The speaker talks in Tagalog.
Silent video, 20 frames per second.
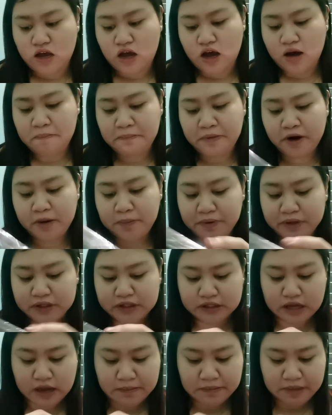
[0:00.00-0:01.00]
ang
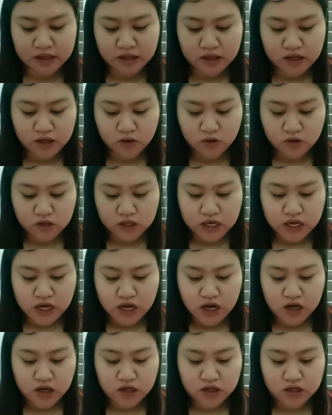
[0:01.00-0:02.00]
purpose namin dito ni
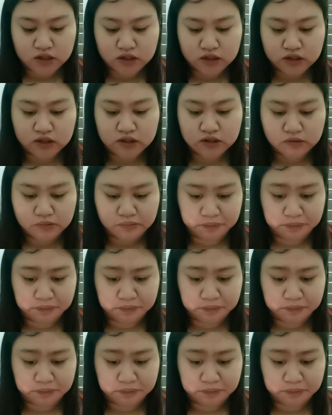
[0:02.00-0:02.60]
Alves